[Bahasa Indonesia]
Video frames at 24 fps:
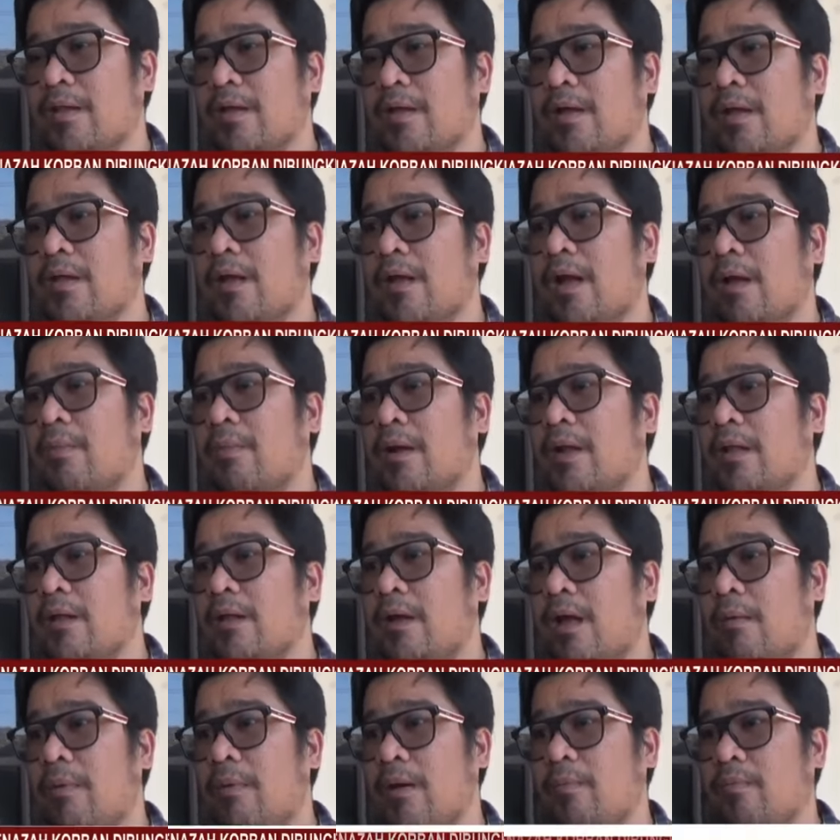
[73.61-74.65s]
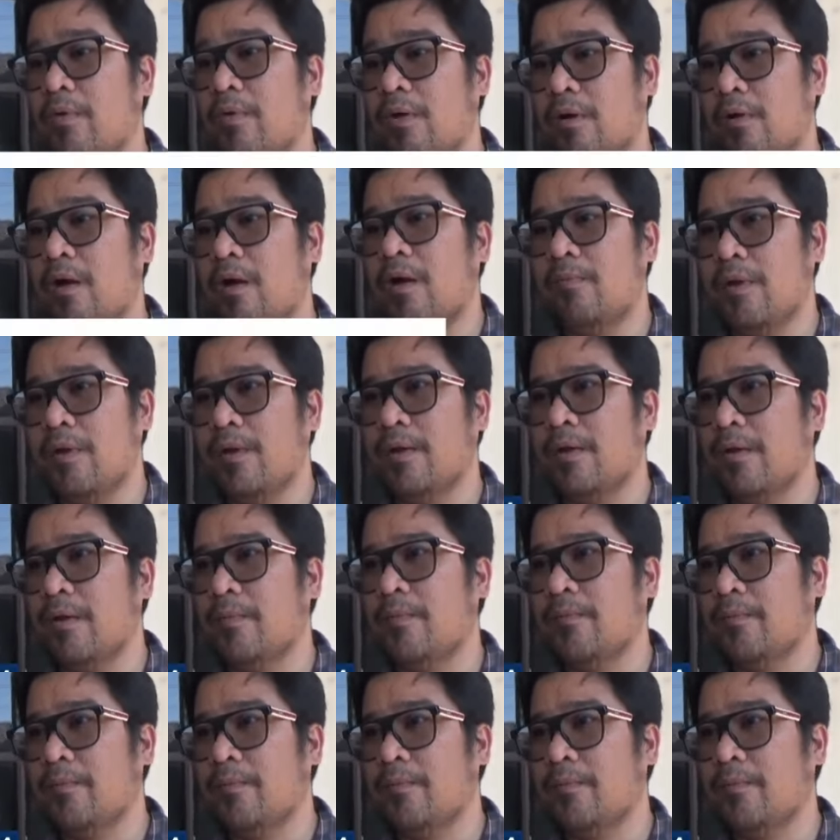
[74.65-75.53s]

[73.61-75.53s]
338 dan 340 hmm.